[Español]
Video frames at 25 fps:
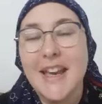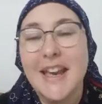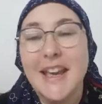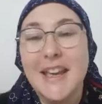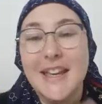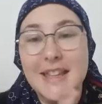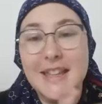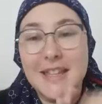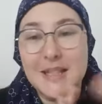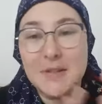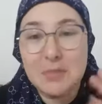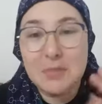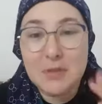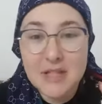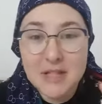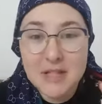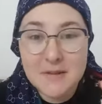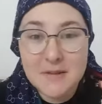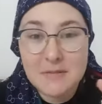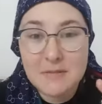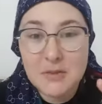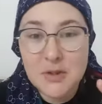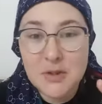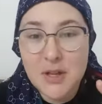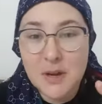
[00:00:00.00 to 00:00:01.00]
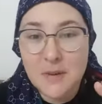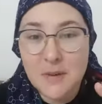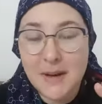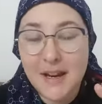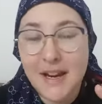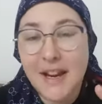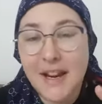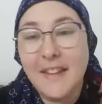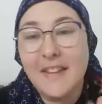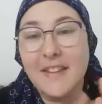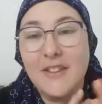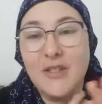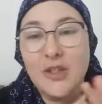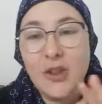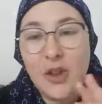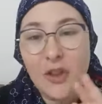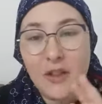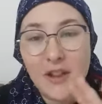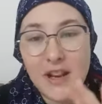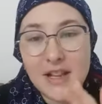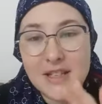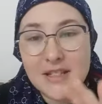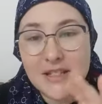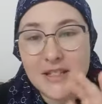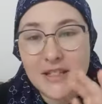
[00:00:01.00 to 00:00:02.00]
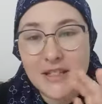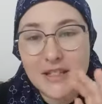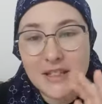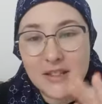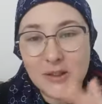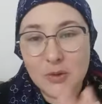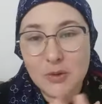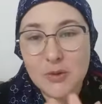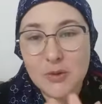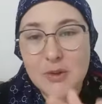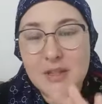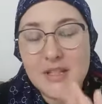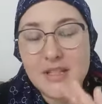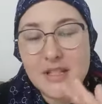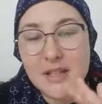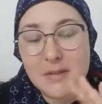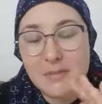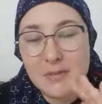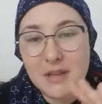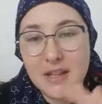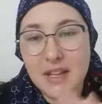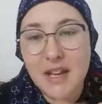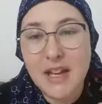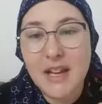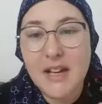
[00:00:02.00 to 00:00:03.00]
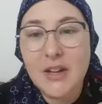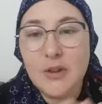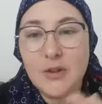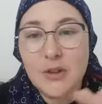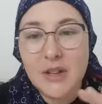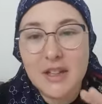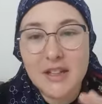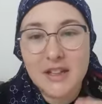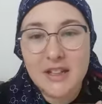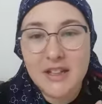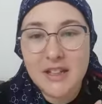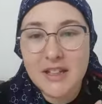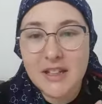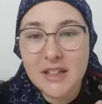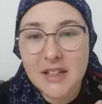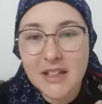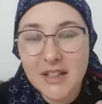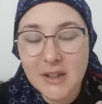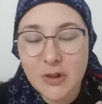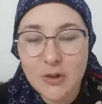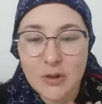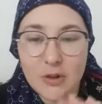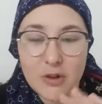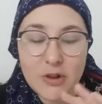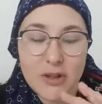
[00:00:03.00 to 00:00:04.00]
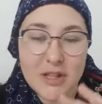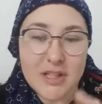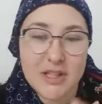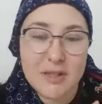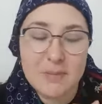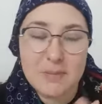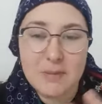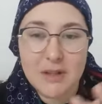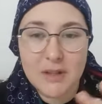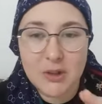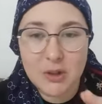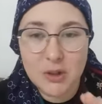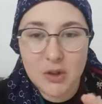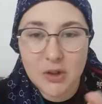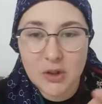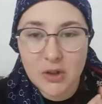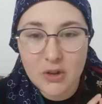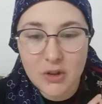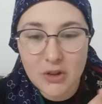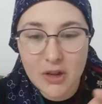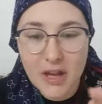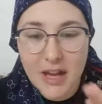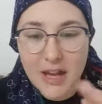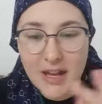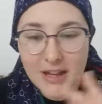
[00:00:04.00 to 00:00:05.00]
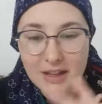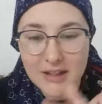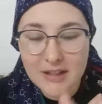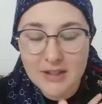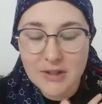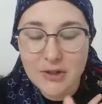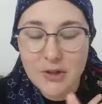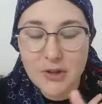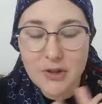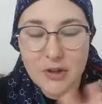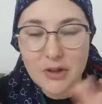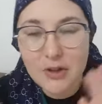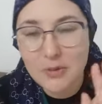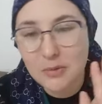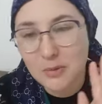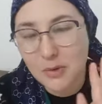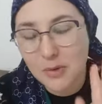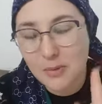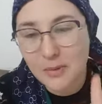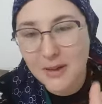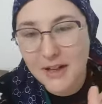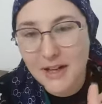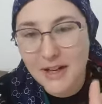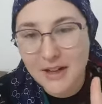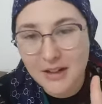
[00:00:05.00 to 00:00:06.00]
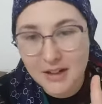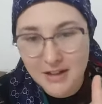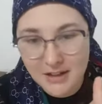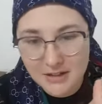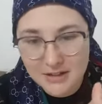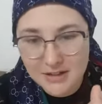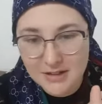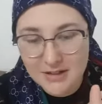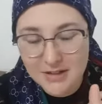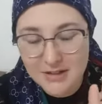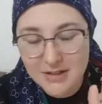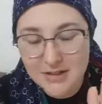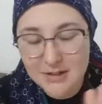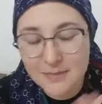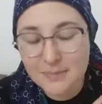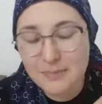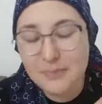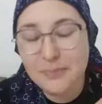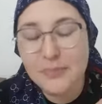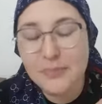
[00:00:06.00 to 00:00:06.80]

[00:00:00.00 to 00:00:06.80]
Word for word: Y después ya vamos a hablar de todas las inquietudes que me dijeron que tienen con respecto a esto de volver a clases.